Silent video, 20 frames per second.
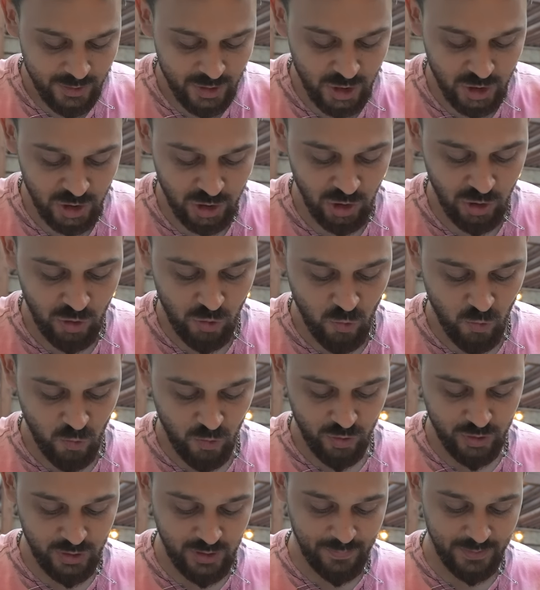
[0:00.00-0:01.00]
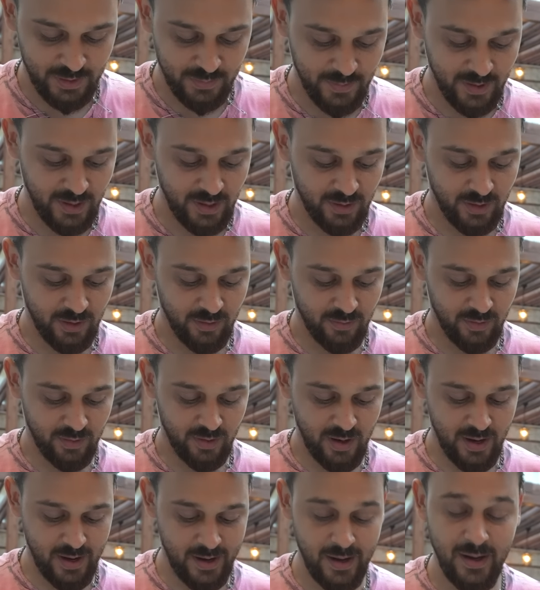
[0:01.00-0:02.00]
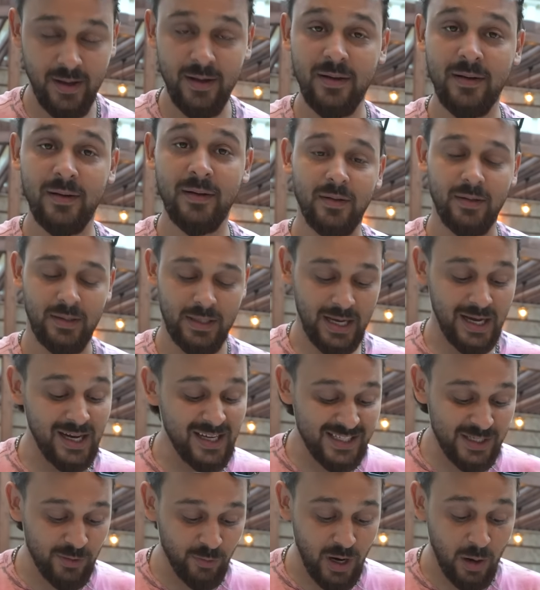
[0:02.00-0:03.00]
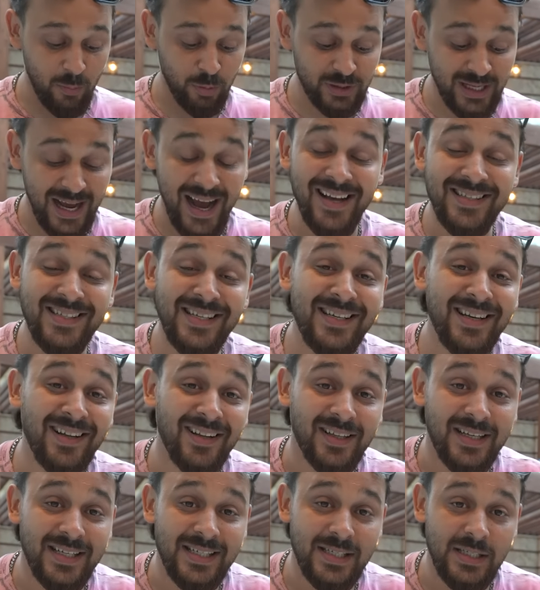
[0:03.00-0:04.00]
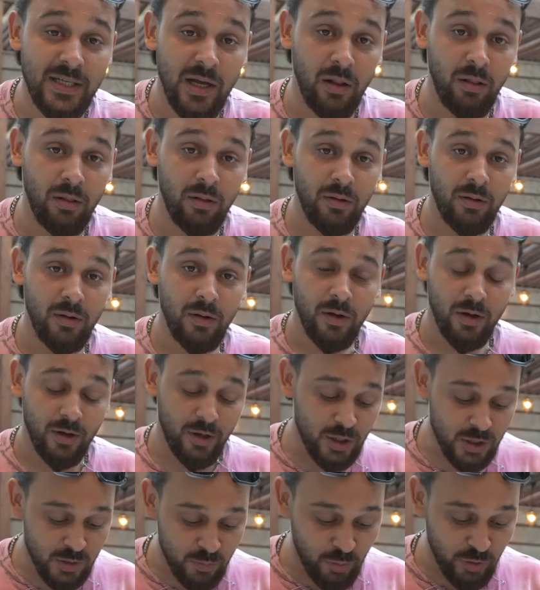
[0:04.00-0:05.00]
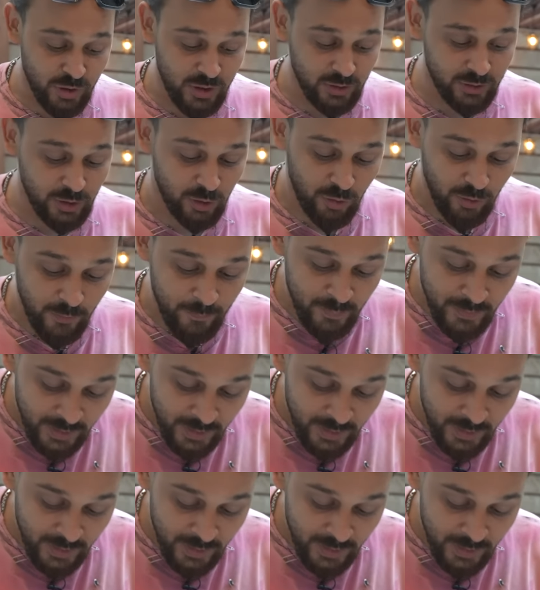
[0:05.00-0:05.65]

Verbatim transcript: шашлыку. Ты посмотри на него, а? Я с него как будто одеялко снял, разбудил такой.